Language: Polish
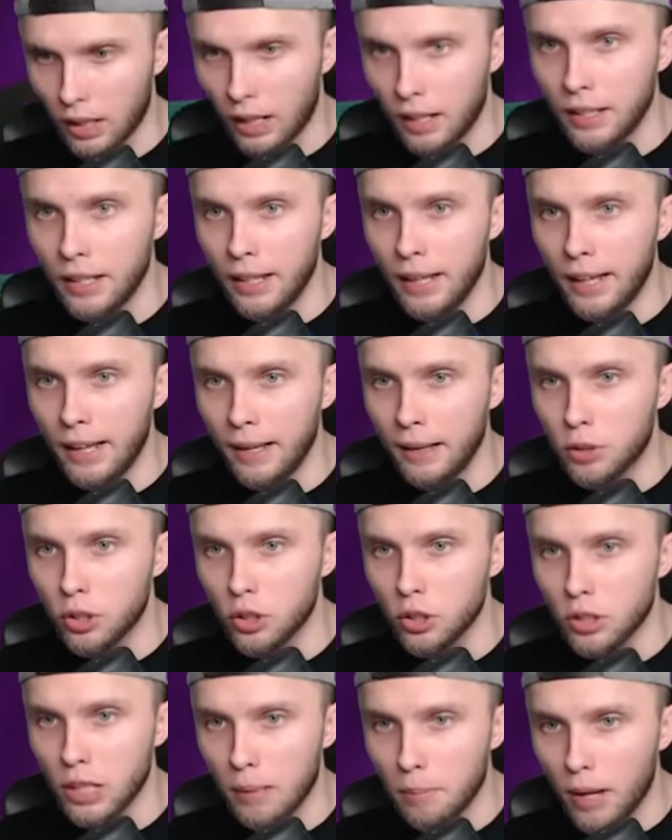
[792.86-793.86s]
A nie,
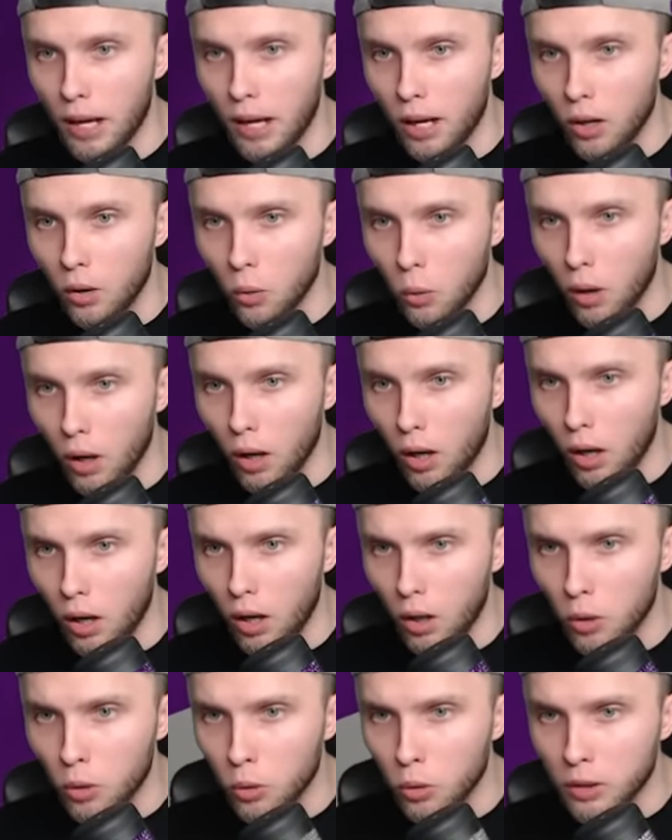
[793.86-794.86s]
przecież tam ma...
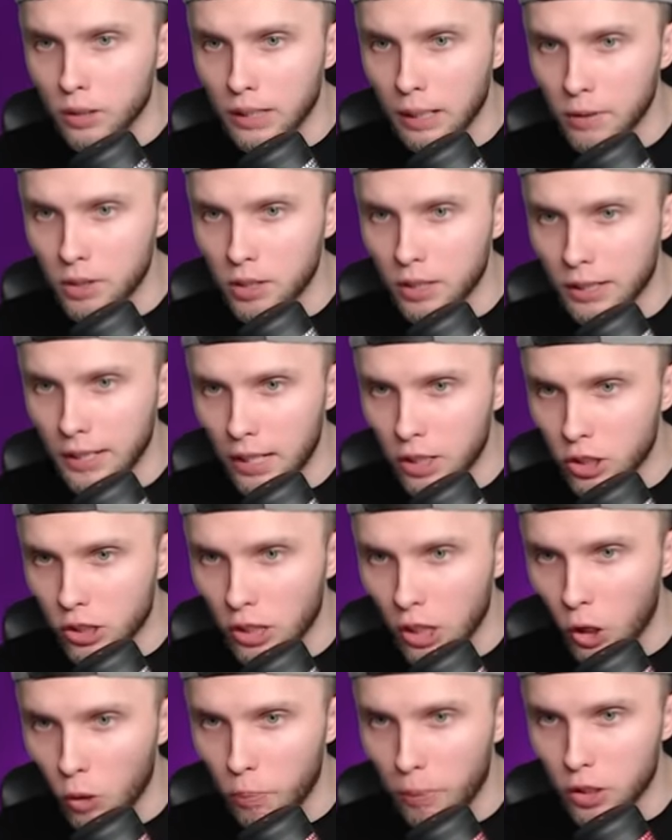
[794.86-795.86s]
Wow, tam jest
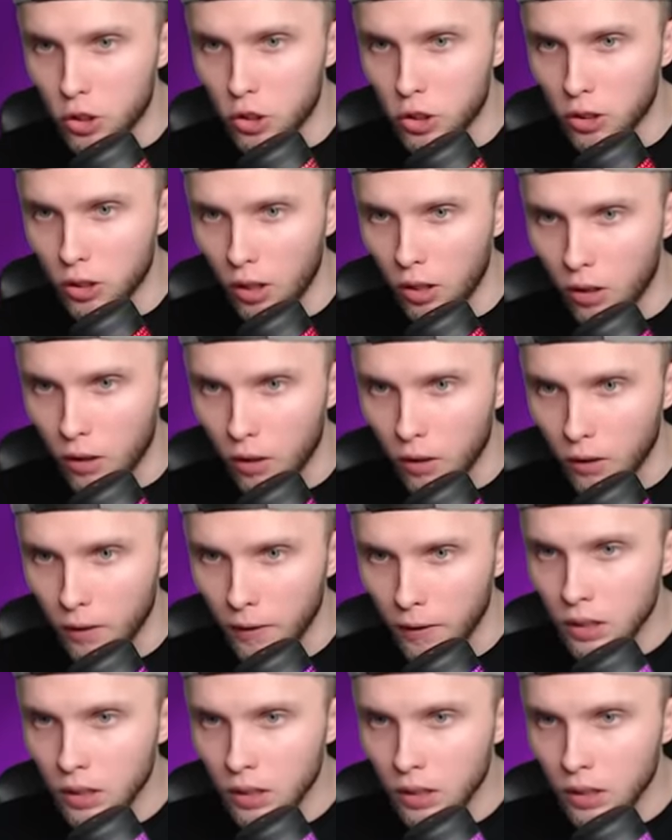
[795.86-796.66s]
kryształ, patrz to!